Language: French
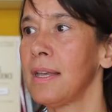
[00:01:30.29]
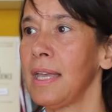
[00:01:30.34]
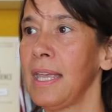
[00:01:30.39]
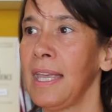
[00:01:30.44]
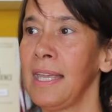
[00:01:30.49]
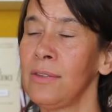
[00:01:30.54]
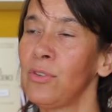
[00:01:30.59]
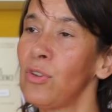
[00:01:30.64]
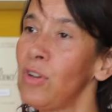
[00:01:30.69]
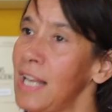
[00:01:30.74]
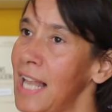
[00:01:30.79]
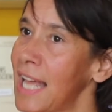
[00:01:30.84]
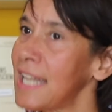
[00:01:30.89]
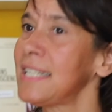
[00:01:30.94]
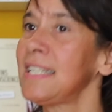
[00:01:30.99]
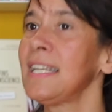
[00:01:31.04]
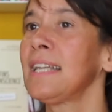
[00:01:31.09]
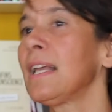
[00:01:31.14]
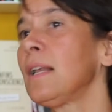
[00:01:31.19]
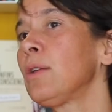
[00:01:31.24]
Et de
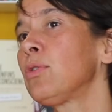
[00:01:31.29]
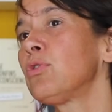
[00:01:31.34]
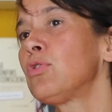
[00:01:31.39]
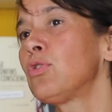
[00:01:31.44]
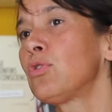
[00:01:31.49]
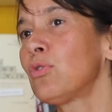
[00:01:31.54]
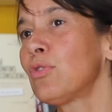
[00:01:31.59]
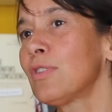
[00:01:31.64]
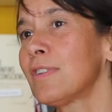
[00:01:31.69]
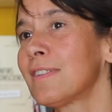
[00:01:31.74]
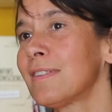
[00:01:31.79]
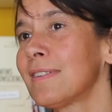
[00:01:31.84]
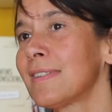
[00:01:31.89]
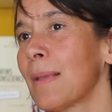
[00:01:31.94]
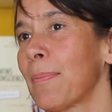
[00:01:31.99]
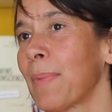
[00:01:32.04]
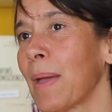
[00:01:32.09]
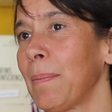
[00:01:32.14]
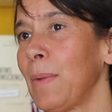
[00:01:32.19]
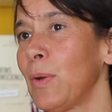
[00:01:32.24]
lâcher quelque chose,
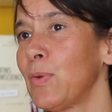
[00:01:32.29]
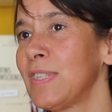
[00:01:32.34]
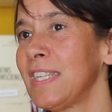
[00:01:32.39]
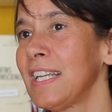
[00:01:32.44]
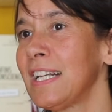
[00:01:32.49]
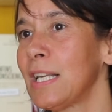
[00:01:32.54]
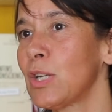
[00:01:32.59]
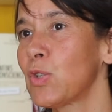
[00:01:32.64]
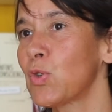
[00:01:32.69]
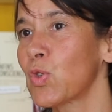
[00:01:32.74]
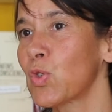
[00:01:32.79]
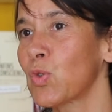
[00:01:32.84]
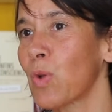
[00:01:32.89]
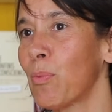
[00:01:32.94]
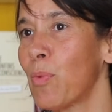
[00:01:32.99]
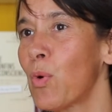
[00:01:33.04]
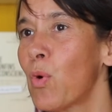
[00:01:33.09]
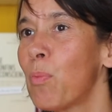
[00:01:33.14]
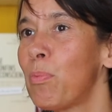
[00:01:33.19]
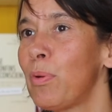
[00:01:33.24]
ça permet aussi que les choses soient
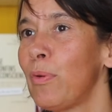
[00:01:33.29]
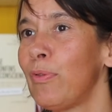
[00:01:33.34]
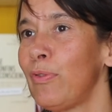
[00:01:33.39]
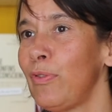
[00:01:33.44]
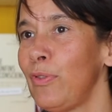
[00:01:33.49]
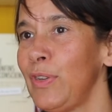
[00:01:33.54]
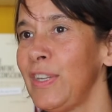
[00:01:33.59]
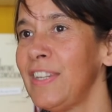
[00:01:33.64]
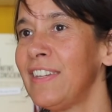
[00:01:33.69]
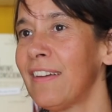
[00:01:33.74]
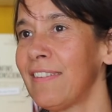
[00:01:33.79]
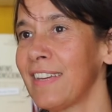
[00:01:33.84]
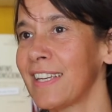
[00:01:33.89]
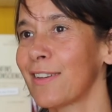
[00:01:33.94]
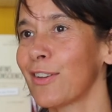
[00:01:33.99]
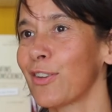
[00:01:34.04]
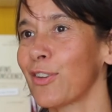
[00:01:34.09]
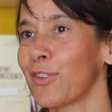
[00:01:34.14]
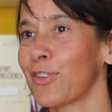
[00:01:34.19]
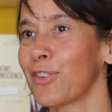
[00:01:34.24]
beaucoup plus fluides
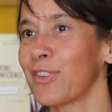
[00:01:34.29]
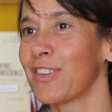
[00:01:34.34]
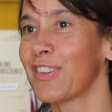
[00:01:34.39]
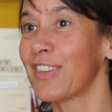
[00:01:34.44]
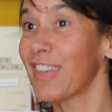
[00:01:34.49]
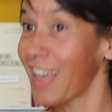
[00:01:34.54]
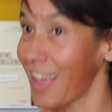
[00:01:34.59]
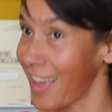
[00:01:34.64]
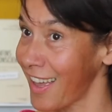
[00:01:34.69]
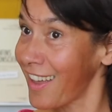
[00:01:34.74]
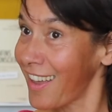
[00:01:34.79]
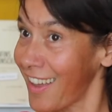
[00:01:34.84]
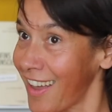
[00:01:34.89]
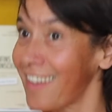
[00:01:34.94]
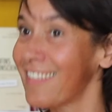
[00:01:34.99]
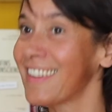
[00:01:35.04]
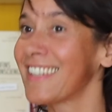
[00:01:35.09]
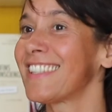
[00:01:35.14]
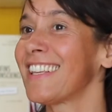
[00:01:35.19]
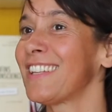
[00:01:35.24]
avec, euh,
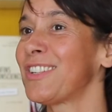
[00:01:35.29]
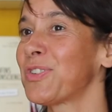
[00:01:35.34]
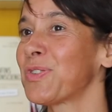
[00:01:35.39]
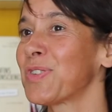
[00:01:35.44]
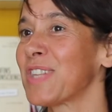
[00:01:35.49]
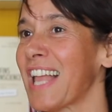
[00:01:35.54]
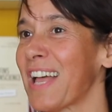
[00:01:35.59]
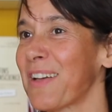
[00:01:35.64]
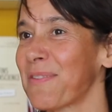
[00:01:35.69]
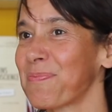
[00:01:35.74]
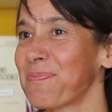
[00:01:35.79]
avec cette chose-là.